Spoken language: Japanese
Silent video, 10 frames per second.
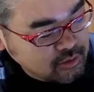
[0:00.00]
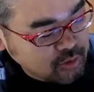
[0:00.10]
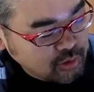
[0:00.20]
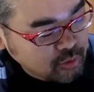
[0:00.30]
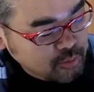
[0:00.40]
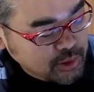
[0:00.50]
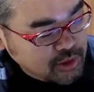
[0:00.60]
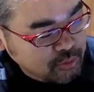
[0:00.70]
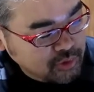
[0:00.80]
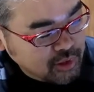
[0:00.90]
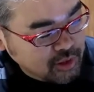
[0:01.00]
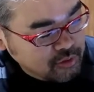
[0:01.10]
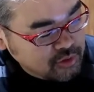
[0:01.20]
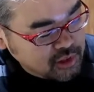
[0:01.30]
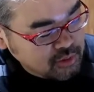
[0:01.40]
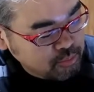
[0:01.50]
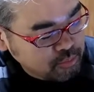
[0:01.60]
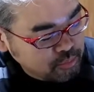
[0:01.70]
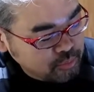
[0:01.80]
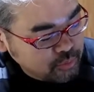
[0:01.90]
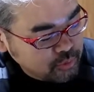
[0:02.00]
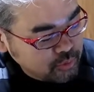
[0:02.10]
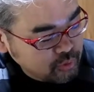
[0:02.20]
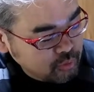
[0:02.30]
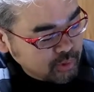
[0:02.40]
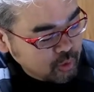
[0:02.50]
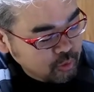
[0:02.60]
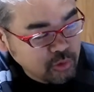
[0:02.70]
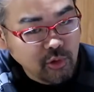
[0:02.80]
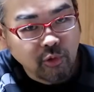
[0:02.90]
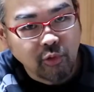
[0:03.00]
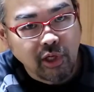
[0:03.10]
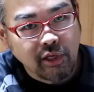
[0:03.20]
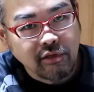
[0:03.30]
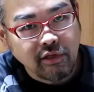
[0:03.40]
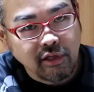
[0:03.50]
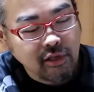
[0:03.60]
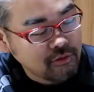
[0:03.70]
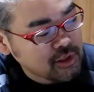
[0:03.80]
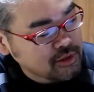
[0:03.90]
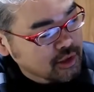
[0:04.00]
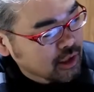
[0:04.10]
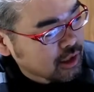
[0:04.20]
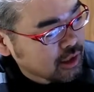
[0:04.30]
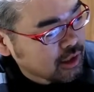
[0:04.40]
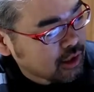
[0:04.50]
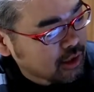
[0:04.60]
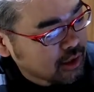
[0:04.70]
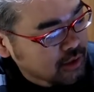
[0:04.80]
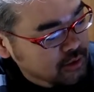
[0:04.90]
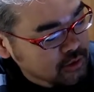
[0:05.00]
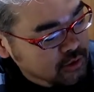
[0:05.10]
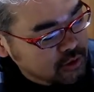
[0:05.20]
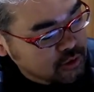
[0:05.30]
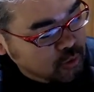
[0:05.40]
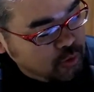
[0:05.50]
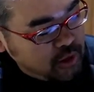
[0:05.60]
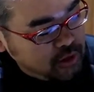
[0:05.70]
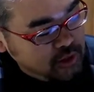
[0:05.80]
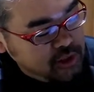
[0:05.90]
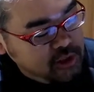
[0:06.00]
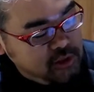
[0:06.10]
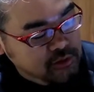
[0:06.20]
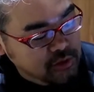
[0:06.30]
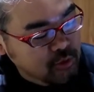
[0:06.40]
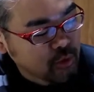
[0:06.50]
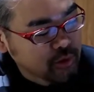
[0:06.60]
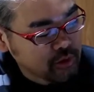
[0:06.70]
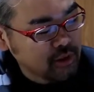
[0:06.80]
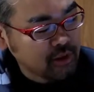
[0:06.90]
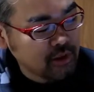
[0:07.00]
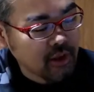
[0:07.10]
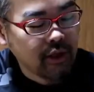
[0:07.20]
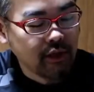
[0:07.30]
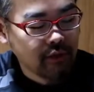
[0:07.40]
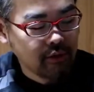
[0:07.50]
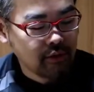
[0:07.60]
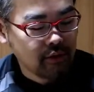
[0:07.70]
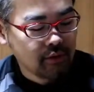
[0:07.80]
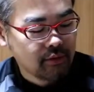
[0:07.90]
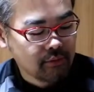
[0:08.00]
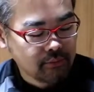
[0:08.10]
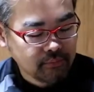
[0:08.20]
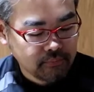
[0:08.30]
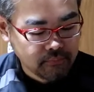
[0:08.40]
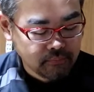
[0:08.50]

とあとまあチャプターのスキップとまあ音量の上げ下げくらいしか操作ができないですねこれはねはい